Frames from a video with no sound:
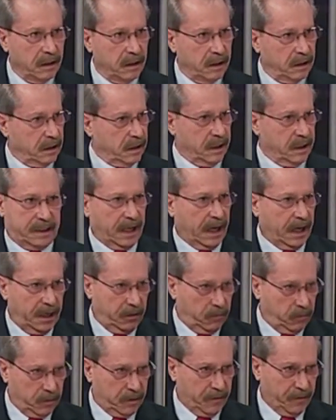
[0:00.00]
Está aí,
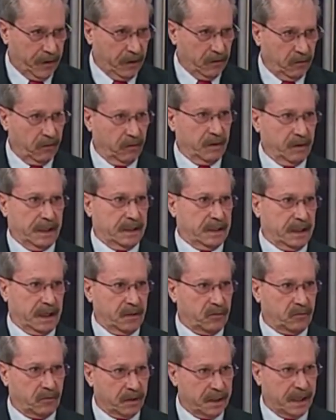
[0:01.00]
como se falou, nas redes
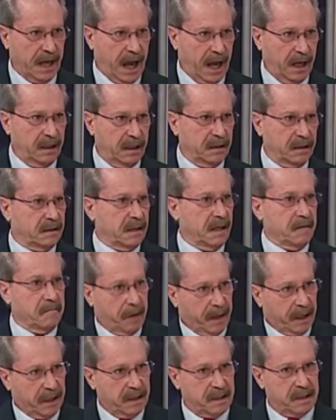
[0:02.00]
sociais, na
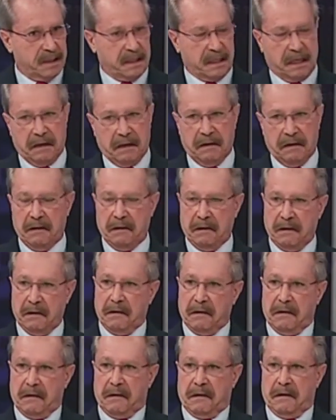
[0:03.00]
imprensa,
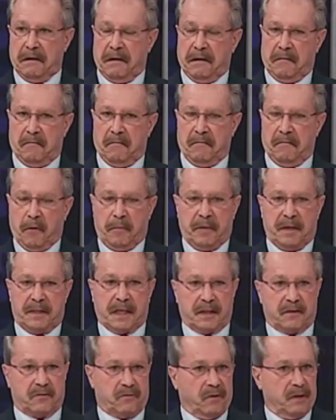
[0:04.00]
eh,
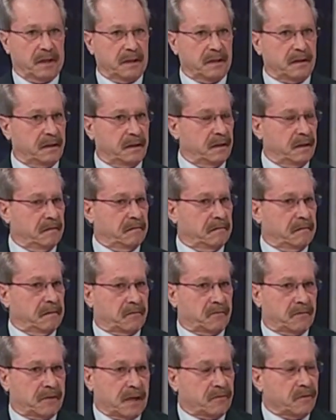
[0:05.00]
mobilizações de
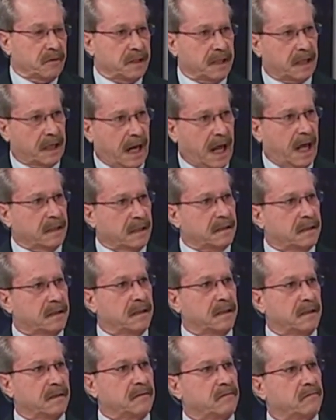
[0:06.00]
associações de
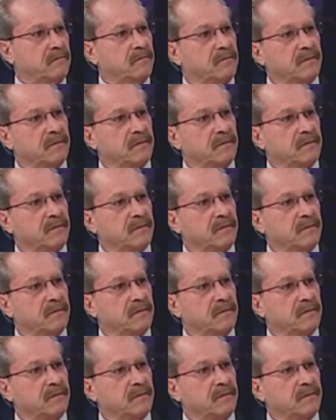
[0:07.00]
classes, dos